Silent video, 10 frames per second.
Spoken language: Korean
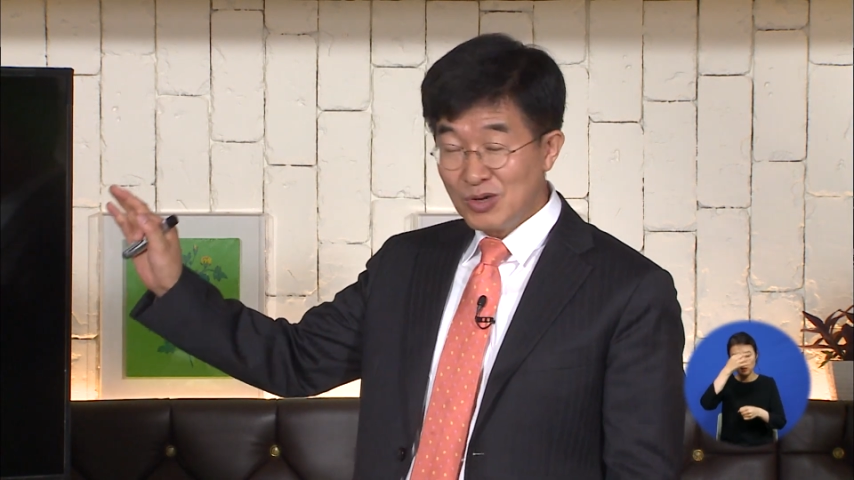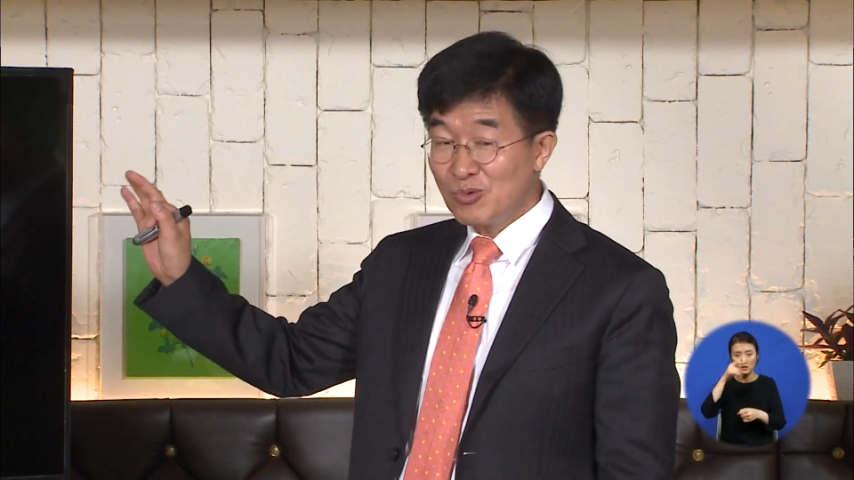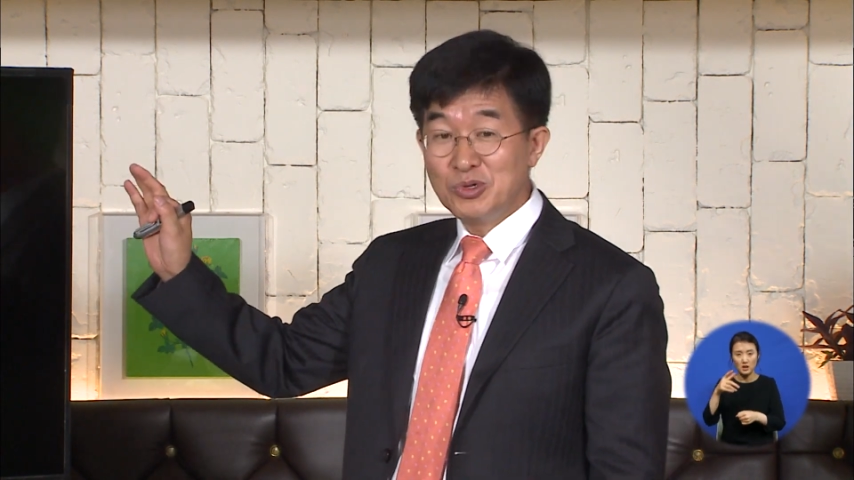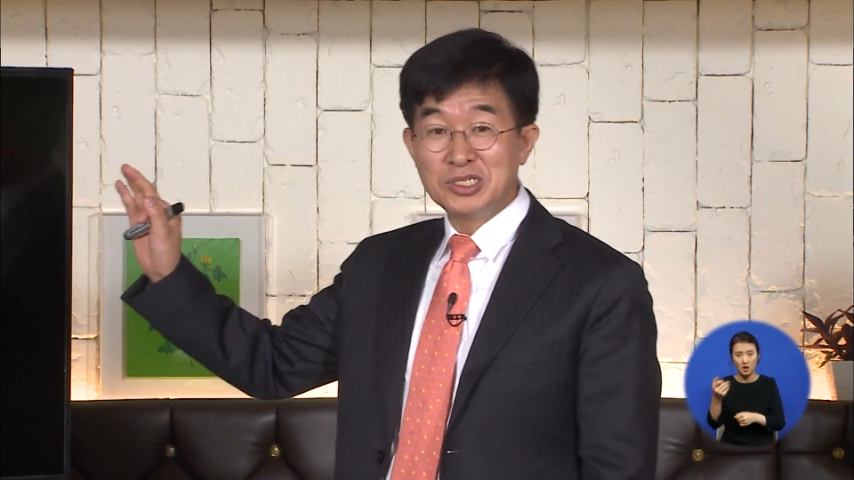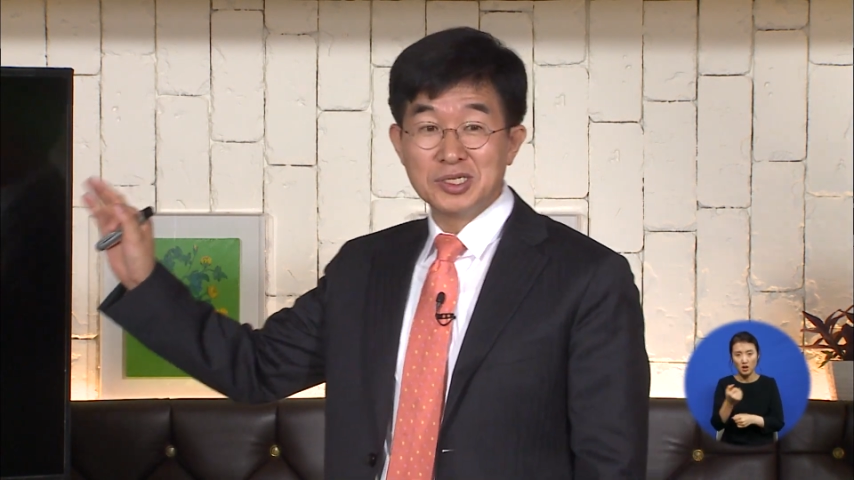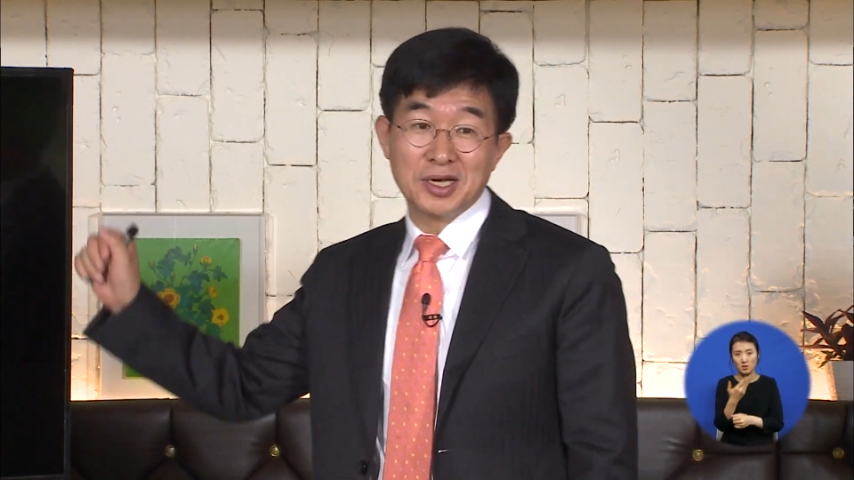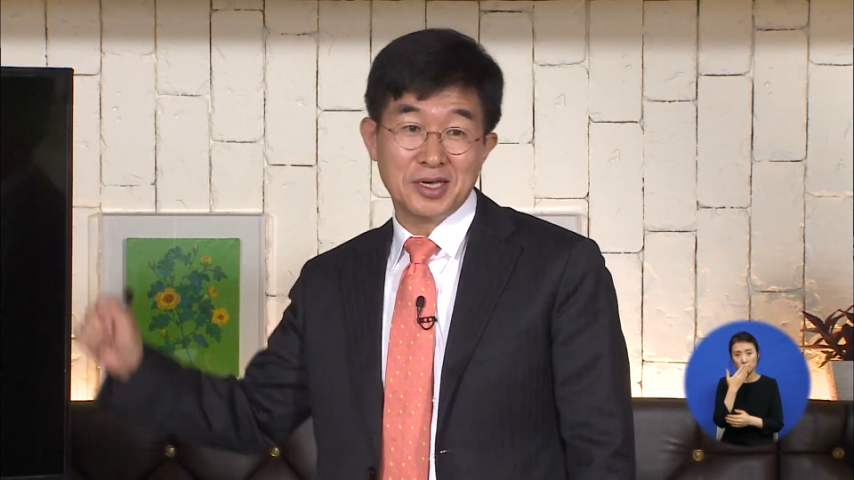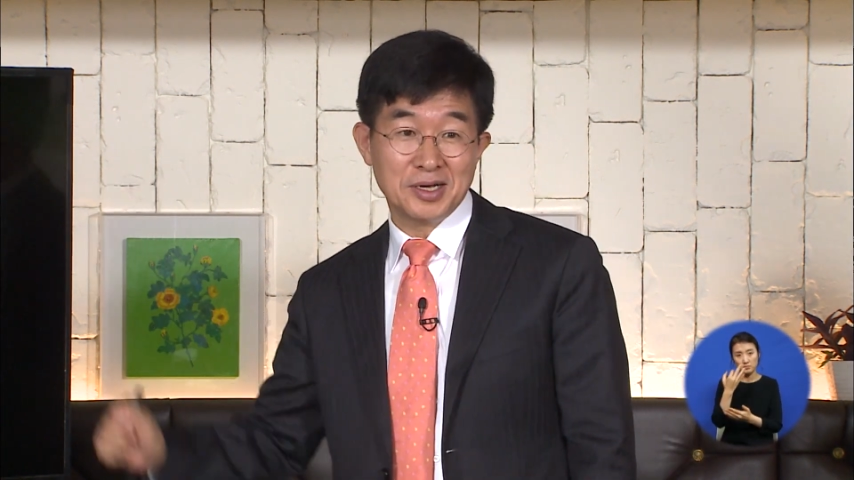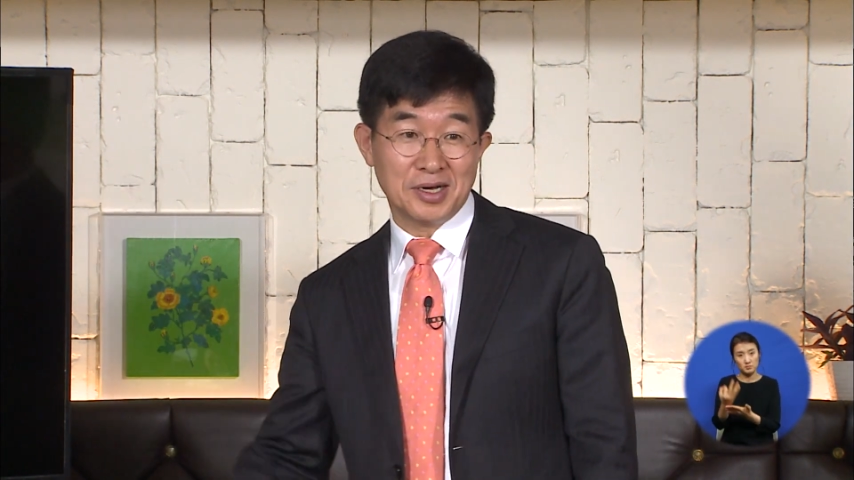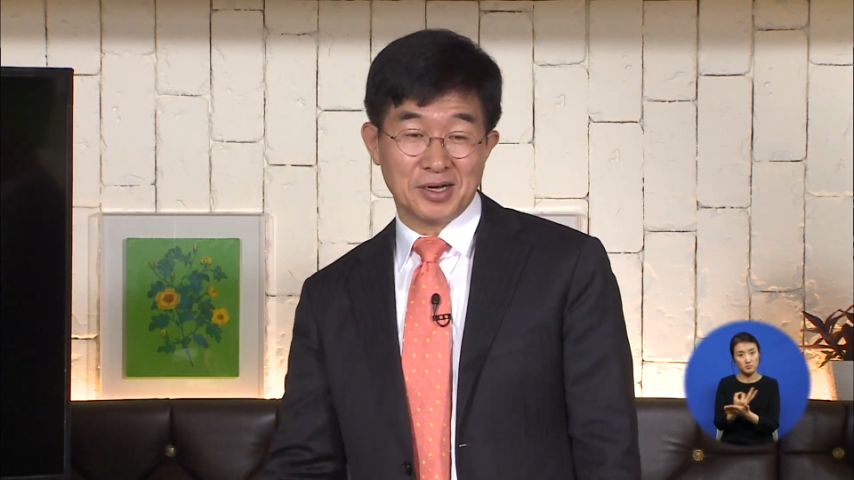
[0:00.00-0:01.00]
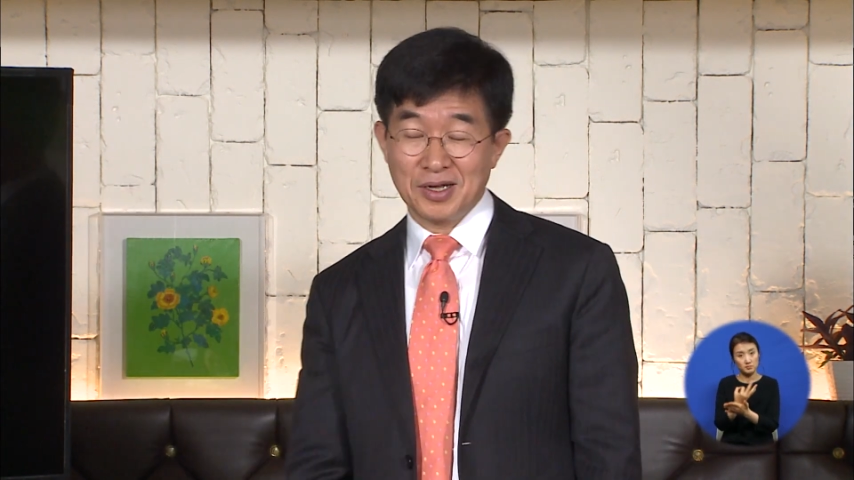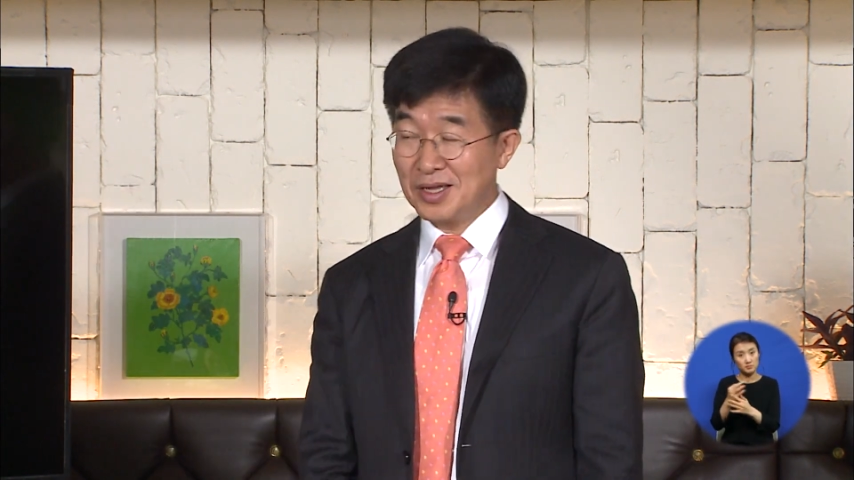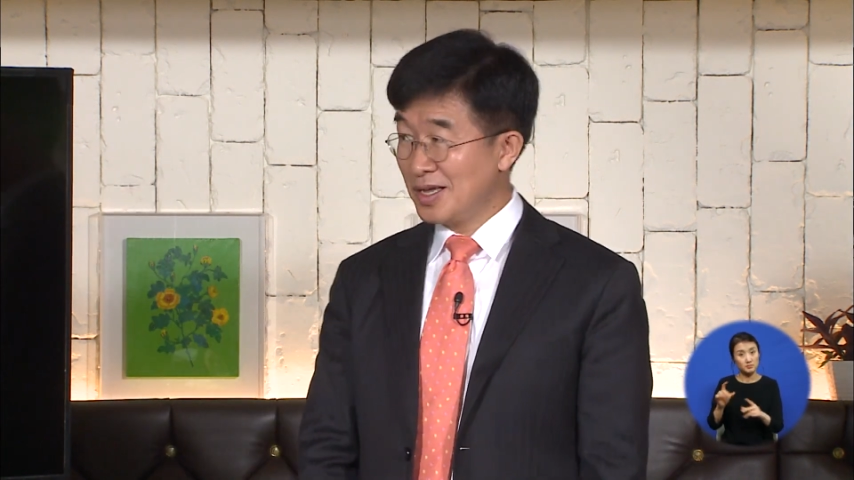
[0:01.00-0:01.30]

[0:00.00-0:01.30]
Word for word: 우리 사회가